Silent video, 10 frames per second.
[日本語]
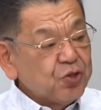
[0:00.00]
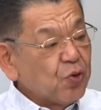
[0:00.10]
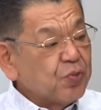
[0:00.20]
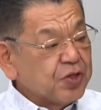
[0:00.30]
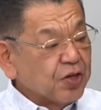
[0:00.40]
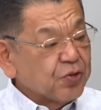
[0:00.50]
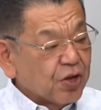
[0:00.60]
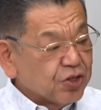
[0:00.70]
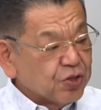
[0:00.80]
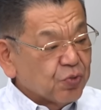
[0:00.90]
党もさっきの
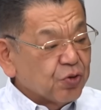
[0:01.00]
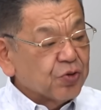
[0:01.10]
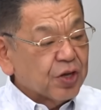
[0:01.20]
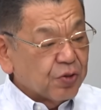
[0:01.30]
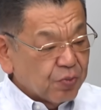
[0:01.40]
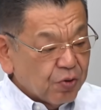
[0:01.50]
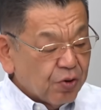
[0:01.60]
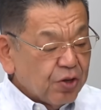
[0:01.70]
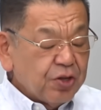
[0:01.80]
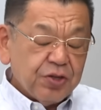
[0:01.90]
話に戻るけど
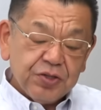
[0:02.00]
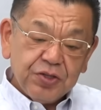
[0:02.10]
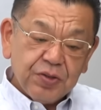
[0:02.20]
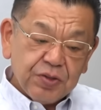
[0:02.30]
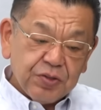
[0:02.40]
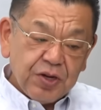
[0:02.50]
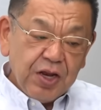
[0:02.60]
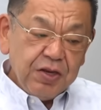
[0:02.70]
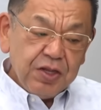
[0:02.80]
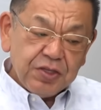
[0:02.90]
も
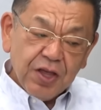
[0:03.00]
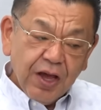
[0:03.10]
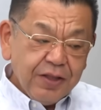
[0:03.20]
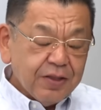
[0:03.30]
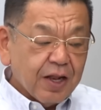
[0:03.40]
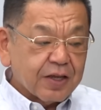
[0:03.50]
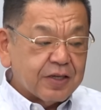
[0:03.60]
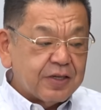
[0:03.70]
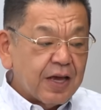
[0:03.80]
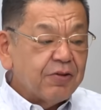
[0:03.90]
連立入ったら
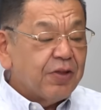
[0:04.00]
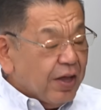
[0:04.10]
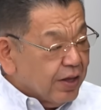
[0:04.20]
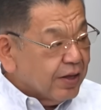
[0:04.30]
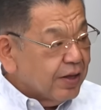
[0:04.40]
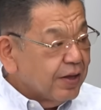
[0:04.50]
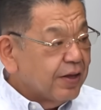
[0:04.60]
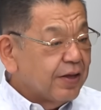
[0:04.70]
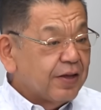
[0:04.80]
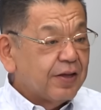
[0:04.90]
消えるね。
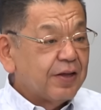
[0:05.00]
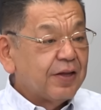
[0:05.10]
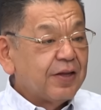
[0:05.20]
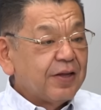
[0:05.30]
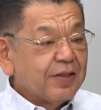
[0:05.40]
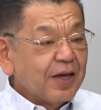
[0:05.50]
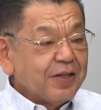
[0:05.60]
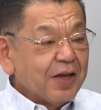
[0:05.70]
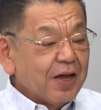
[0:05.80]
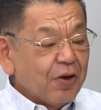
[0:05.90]
そうですか。
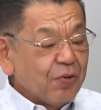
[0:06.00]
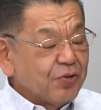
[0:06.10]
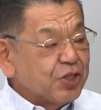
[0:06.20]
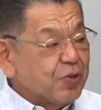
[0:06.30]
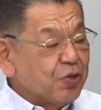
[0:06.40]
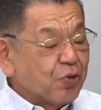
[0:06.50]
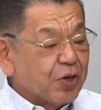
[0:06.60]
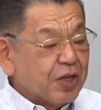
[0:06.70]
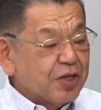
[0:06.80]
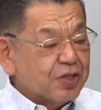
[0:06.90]
大体あの自民党と
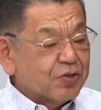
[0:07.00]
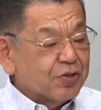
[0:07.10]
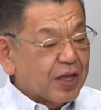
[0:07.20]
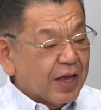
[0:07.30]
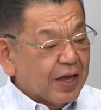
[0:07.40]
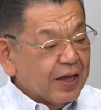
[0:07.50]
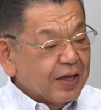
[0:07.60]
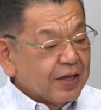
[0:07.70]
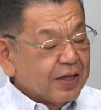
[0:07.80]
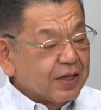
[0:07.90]
連立組んで
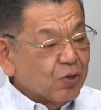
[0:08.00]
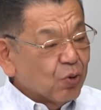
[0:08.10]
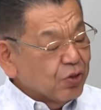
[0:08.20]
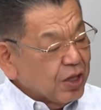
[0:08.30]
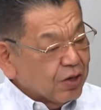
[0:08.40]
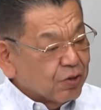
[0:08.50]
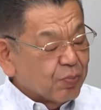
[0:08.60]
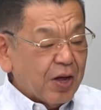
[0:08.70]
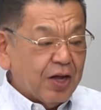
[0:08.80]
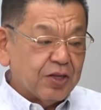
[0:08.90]
生き残っている、
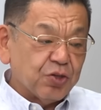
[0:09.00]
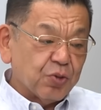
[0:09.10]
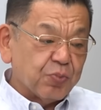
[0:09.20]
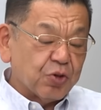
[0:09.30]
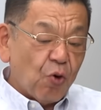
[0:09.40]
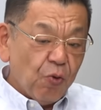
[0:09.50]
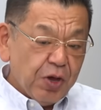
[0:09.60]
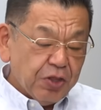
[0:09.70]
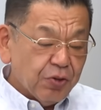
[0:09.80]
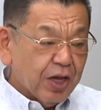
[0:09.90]
まあちょっと公
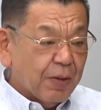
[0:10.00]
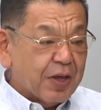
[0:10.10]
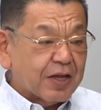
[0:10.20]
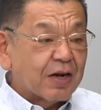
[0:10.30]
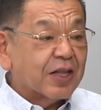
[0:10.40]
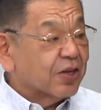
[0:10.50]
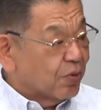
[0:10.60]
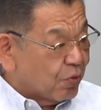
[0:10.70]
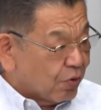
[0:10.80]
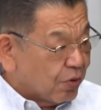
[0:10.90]
明党だけは別格だけ
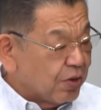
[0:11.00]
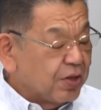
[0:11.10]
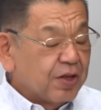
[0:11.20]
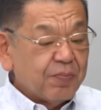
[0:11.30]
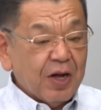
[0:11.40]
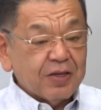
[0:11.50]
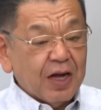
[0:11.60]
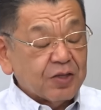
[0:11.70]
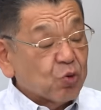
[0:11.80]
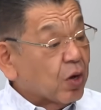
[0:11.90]
どもバック
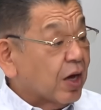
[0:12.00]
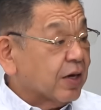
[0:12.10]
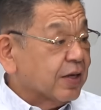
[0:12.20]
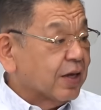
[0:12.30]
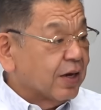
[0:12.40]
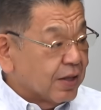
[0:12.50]
が創価学会だか